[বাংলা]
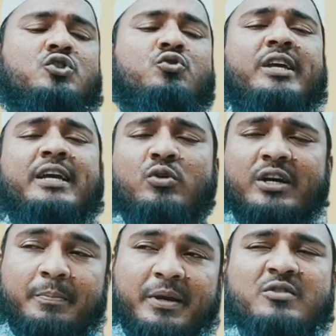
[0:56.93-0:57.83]
যদি এই
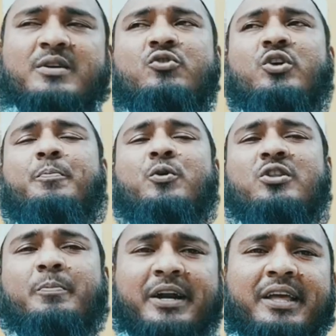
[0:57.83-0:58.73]
দোয়াটা বেশি বেশি করে
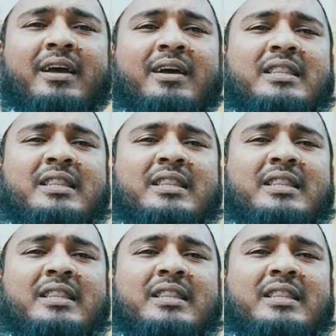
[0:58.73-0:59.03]
পড়তে পারে